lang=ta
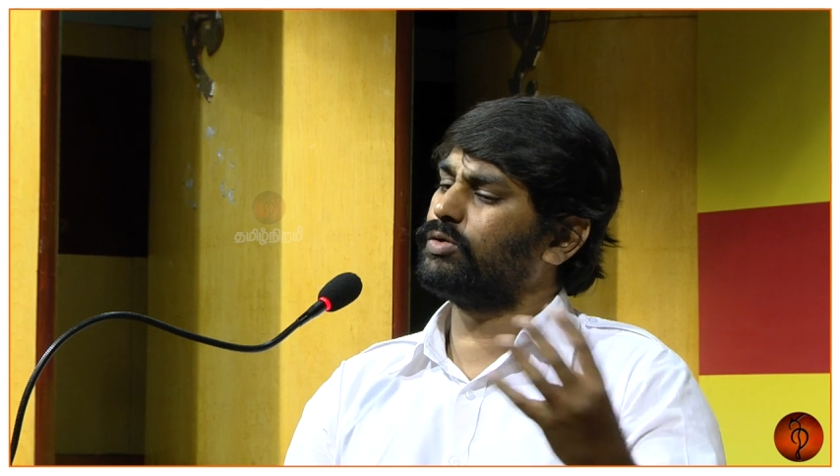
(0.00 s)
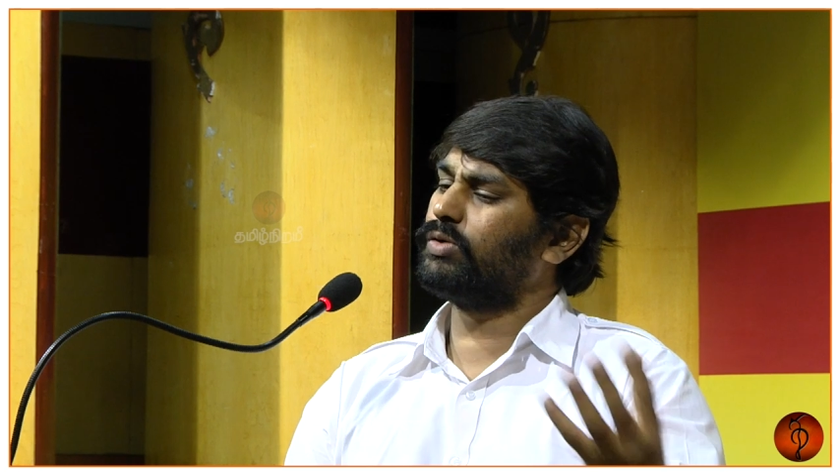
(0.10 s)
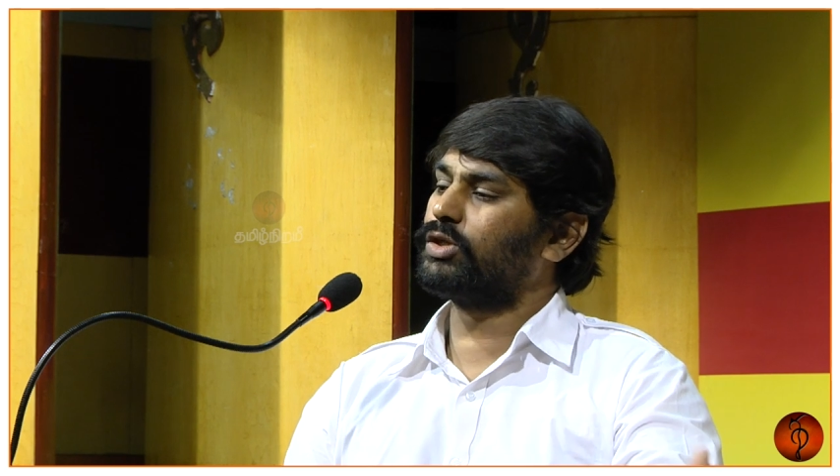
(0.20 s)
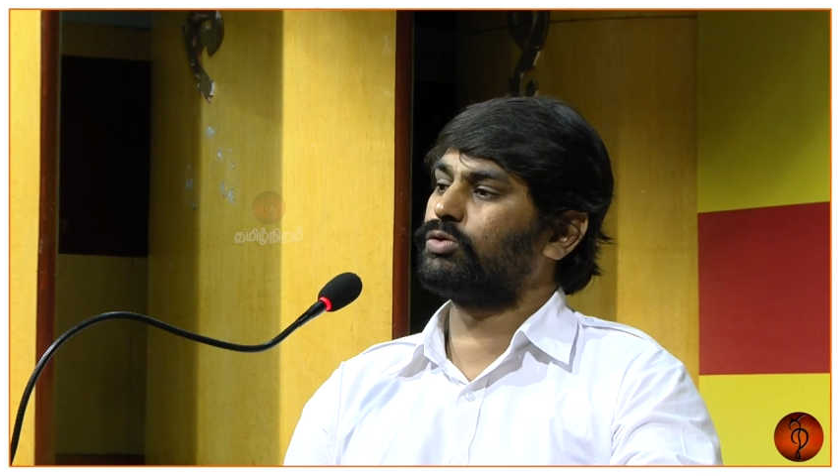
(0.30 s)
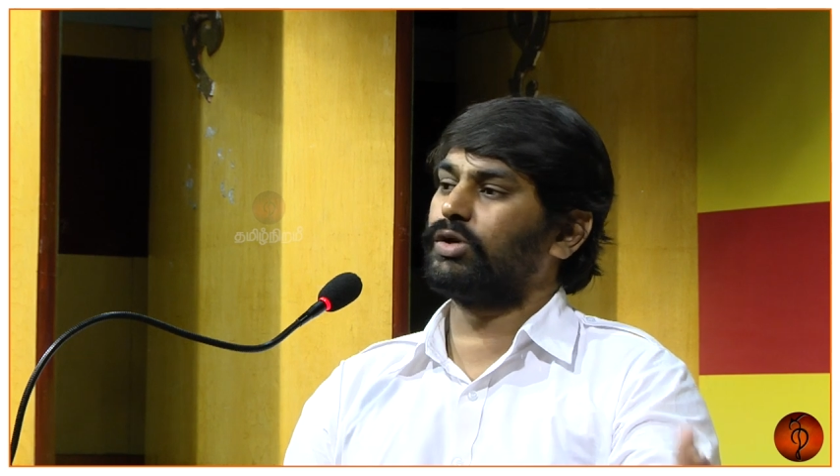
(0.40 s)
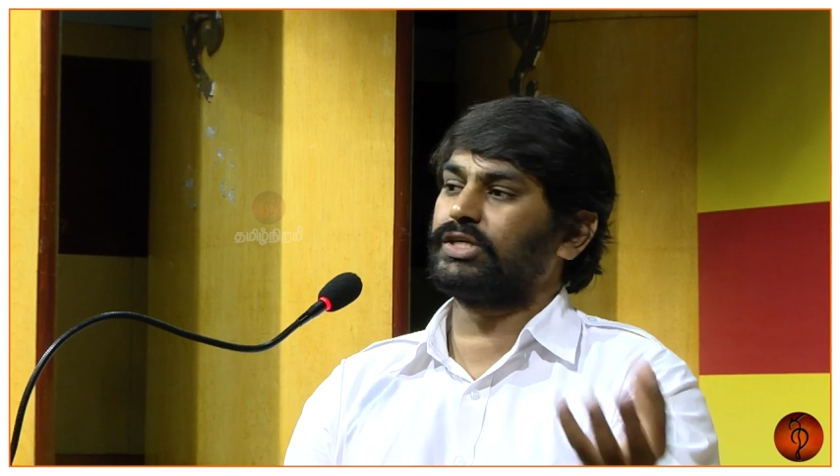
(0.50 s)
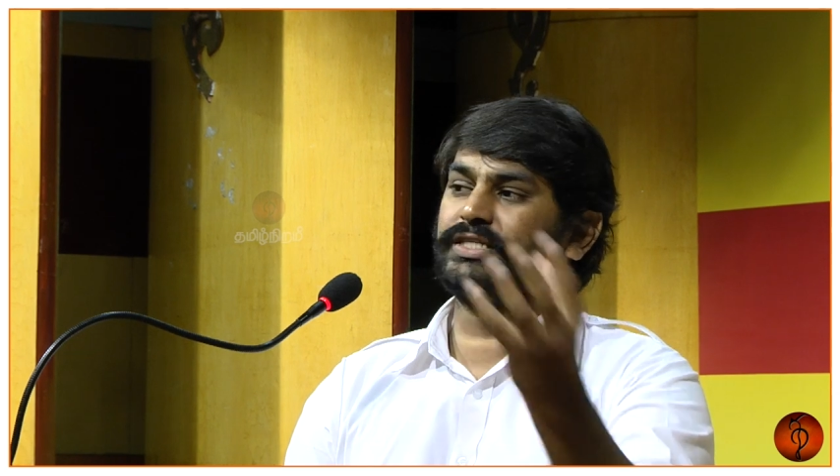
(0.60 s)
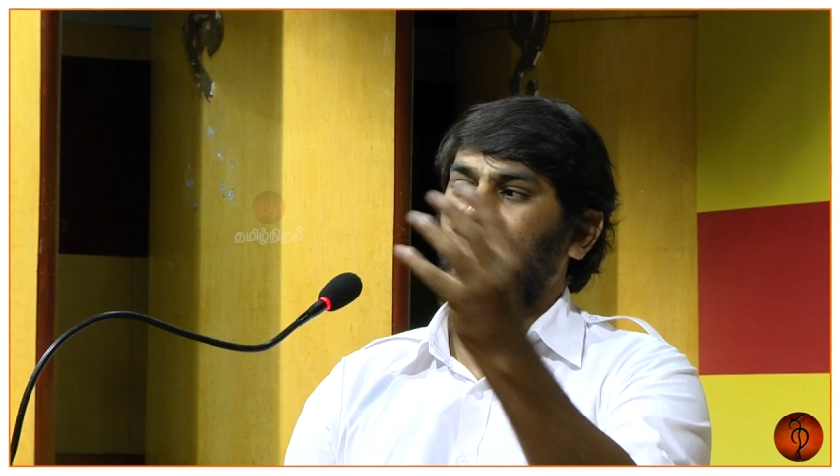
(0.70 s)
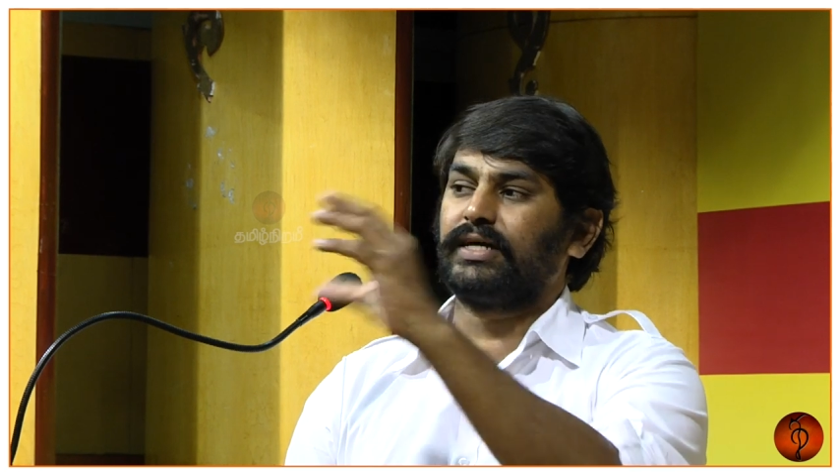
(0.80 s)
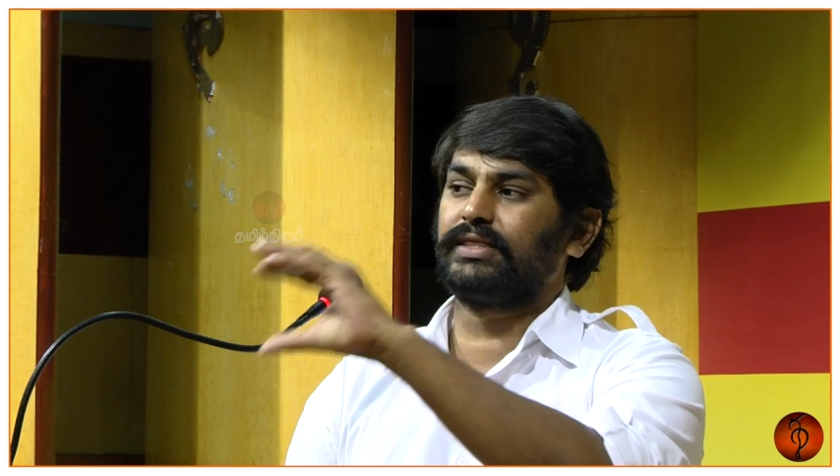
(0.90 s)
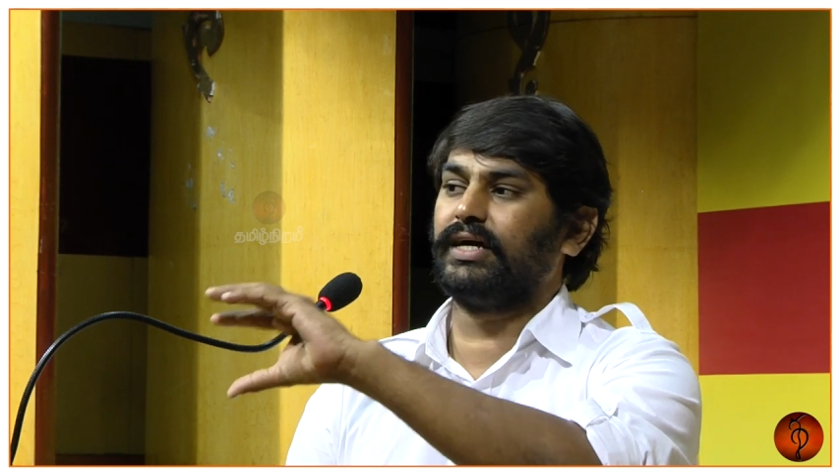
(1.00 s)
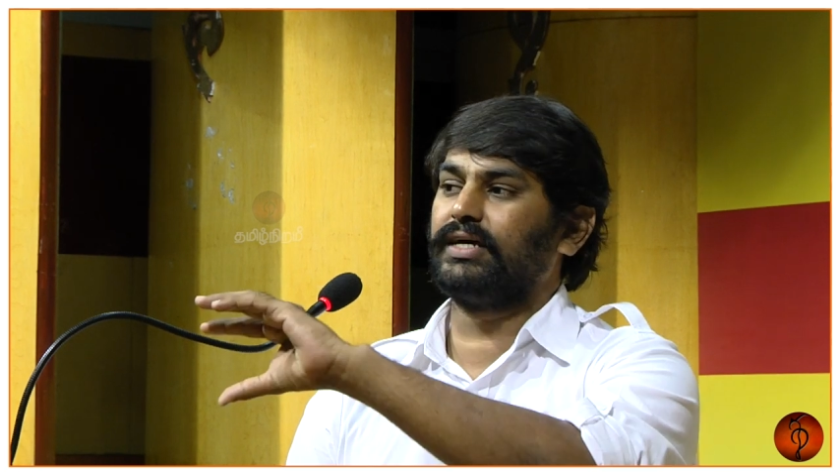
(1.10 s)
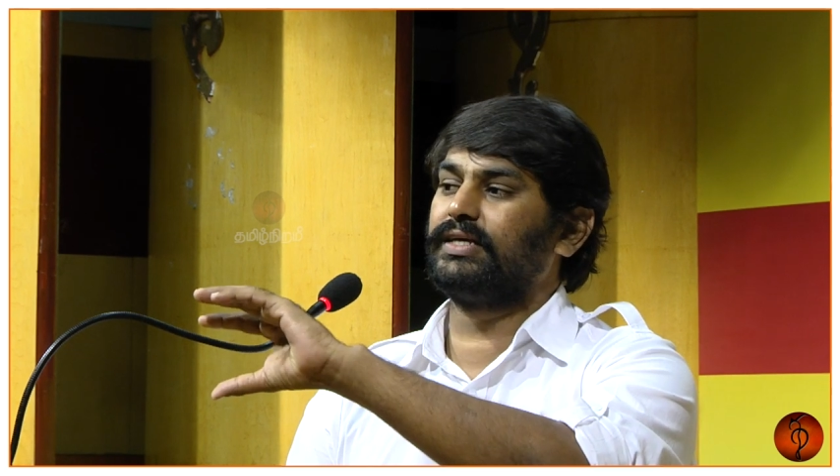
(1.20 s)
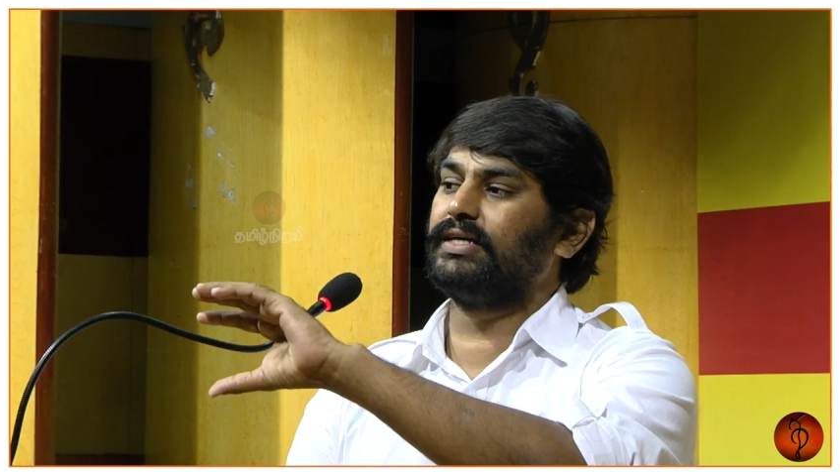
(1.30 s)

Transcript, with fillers: இதனுடைய தொடர்ச்சியாகத்தான் அது